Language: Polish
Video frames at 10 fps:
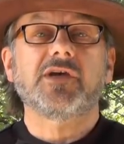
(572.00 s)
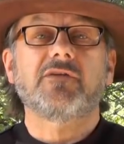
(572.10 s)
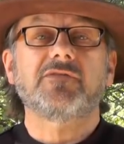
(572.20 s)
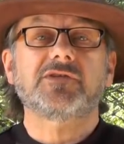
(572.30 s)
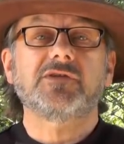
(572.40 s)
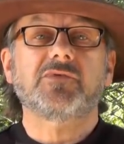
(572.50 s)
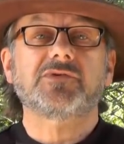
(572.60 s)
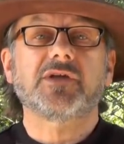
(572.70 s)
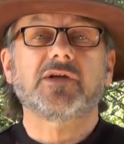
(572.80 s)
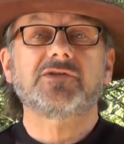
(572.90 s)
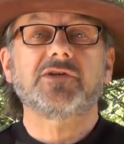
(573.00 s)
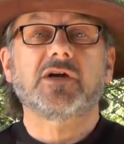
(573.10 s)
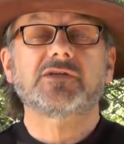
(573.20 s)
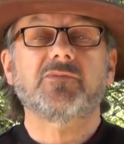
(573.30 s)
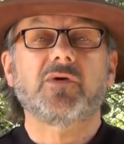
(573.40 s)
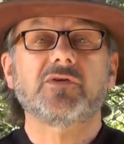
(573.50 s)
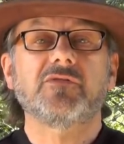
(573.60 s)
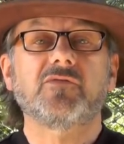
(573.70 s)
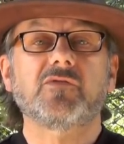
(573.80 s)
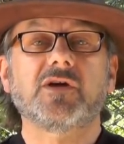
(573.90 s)
zjawisk i postaci, jak Spock
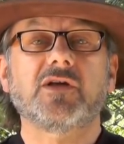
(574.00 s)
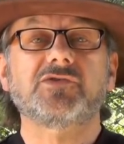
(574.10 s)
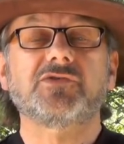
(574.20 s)
i Wulkan,